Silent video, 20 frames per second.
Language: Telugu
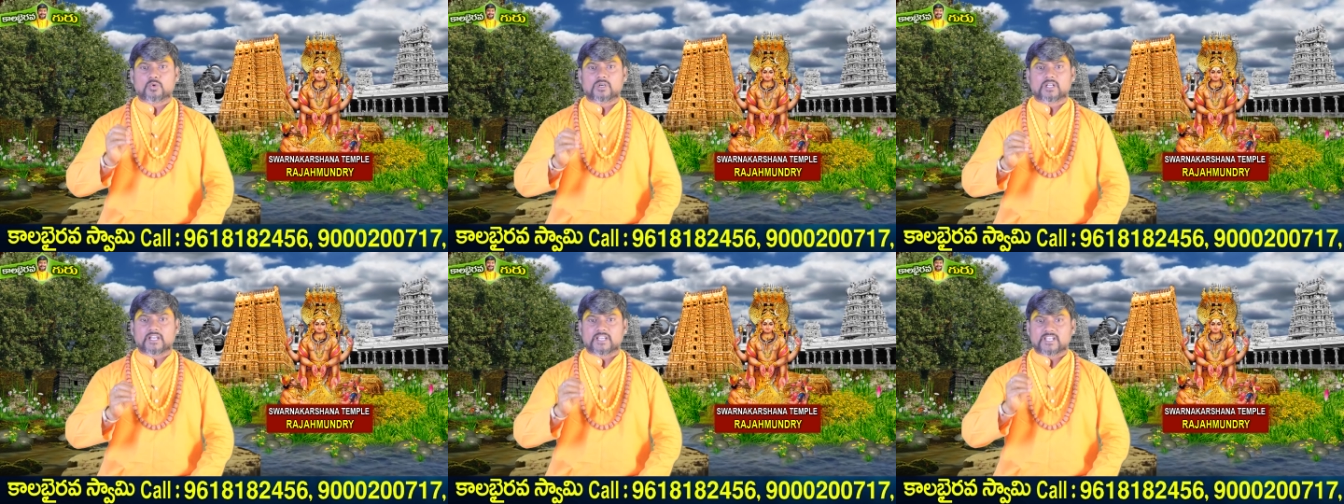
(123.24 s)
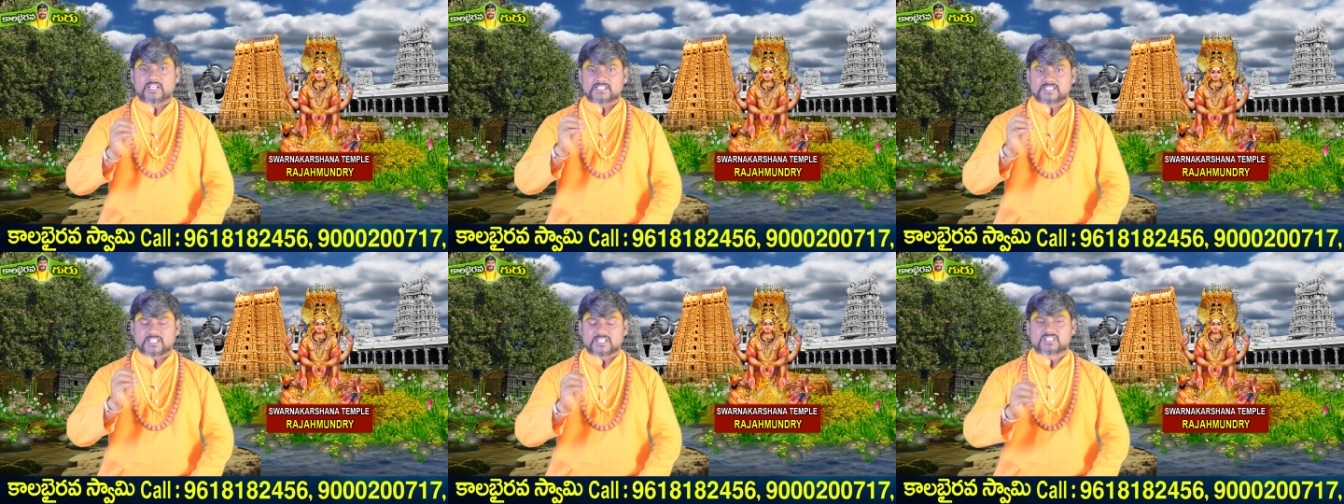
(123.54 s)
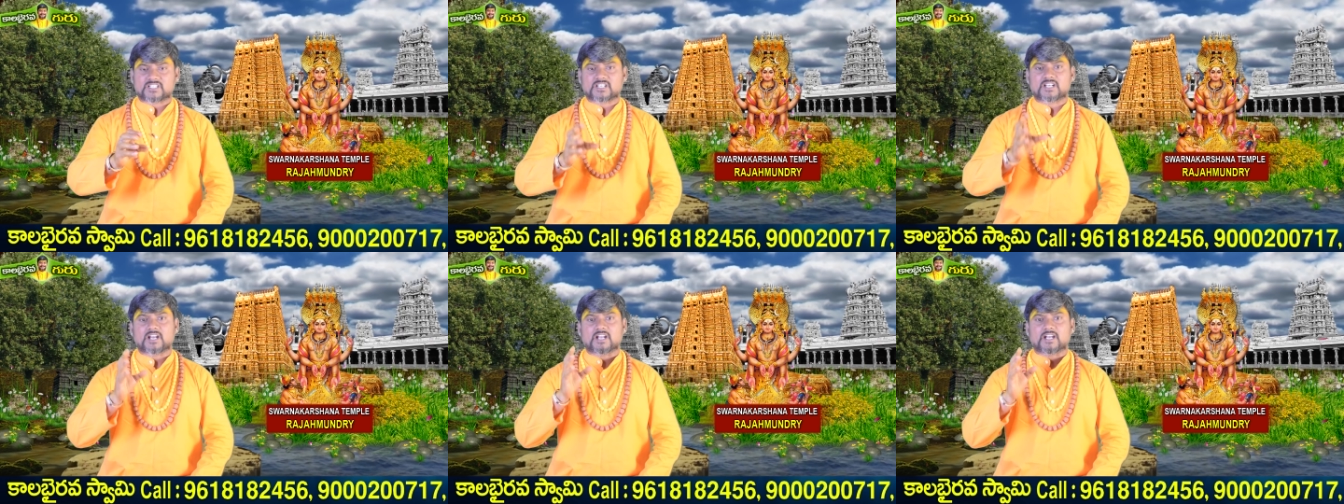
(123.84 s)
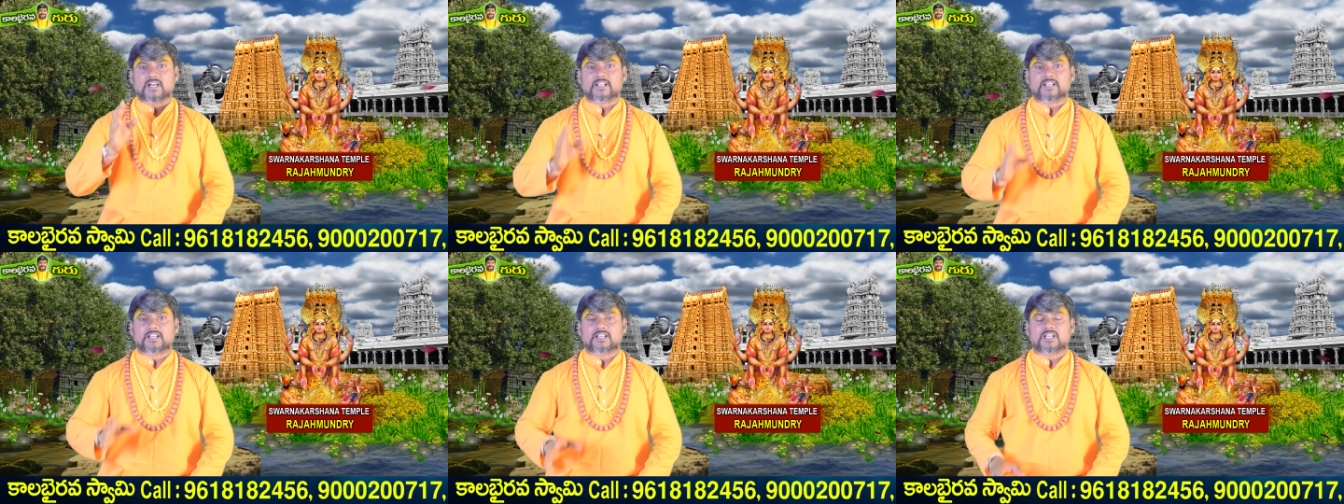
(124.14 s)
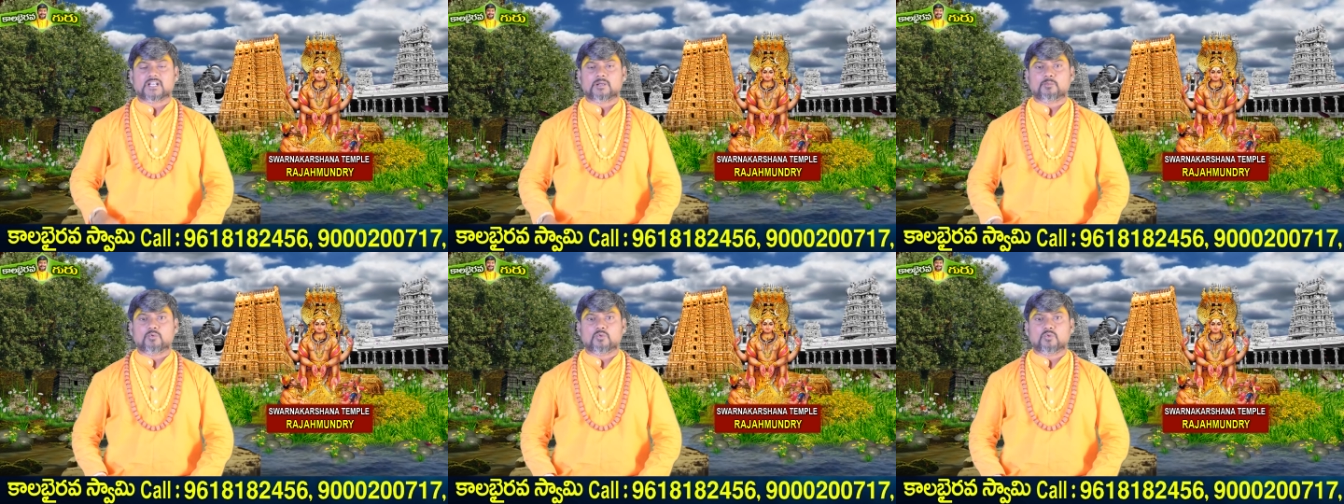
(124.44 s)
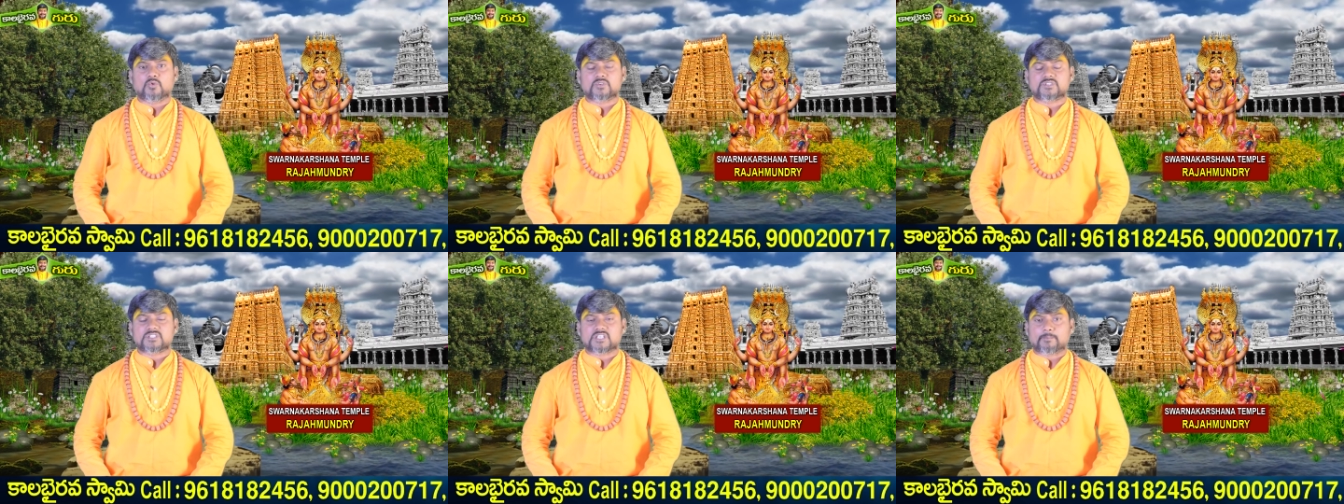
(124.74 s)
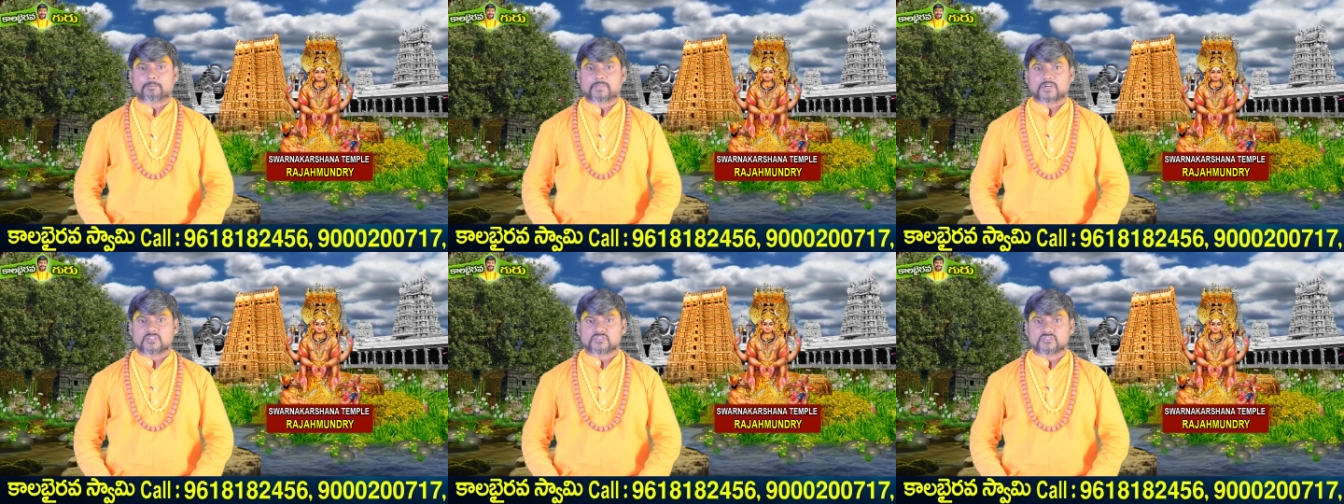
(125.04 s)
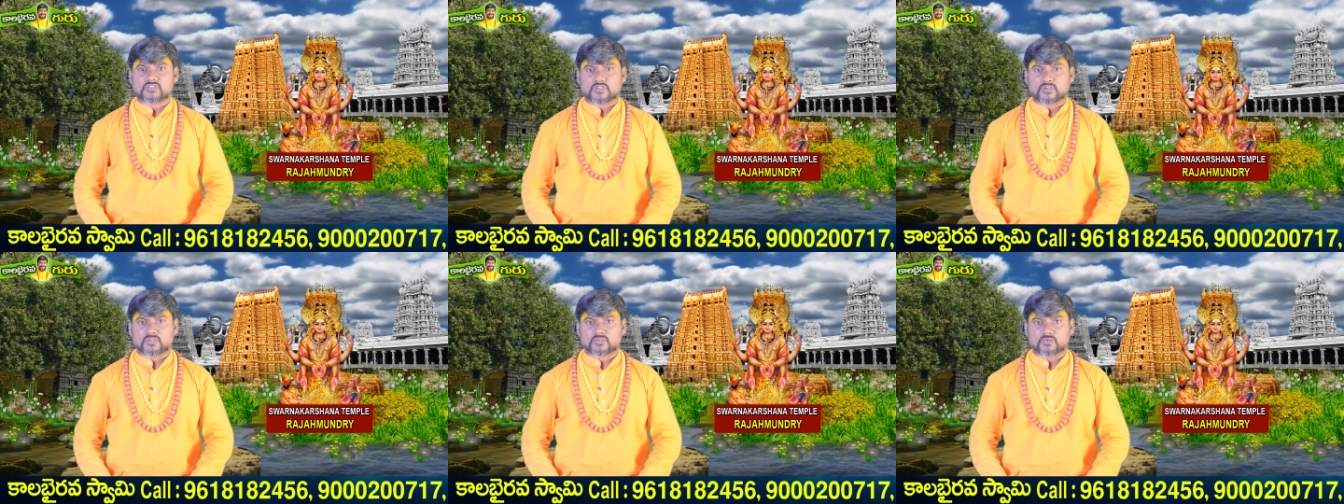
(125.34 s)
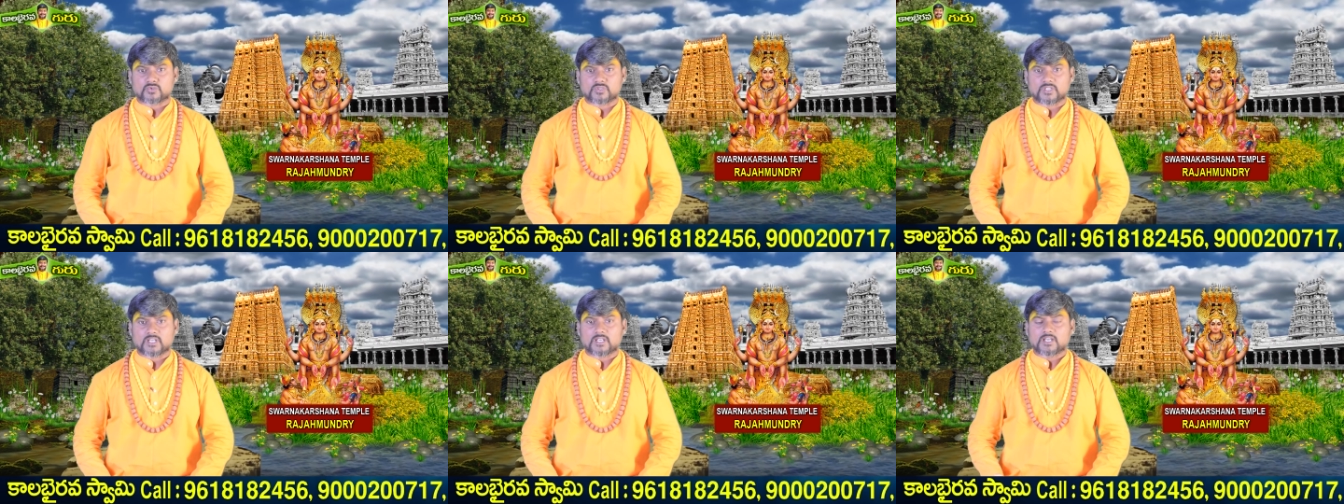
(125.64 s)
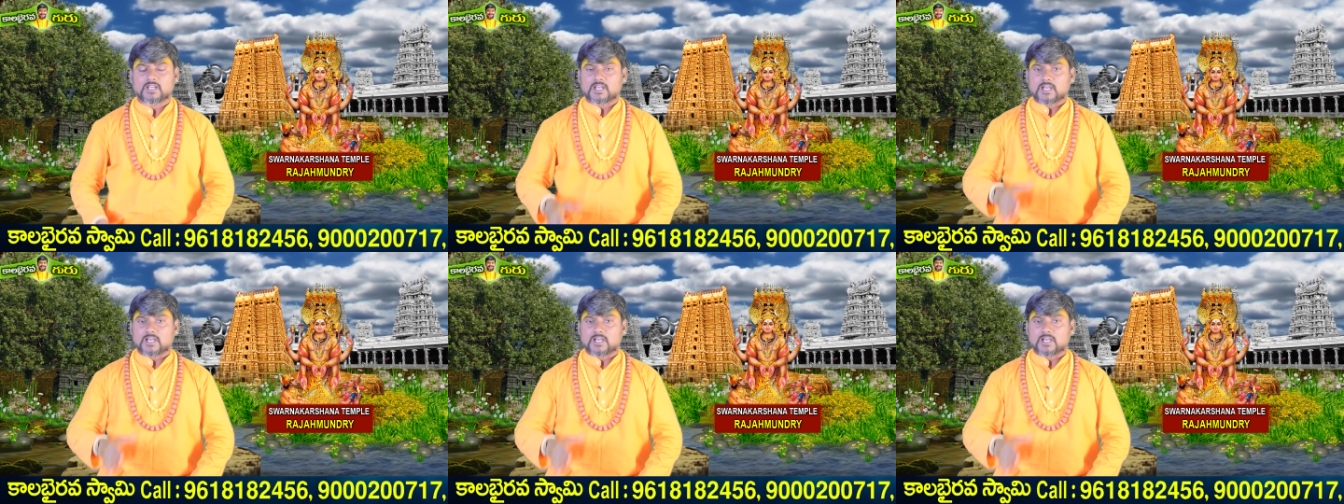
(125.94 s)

కూడా ఈ శిక్షణ కార్యక్రమంలో చెప్పడం జరుగుతుంది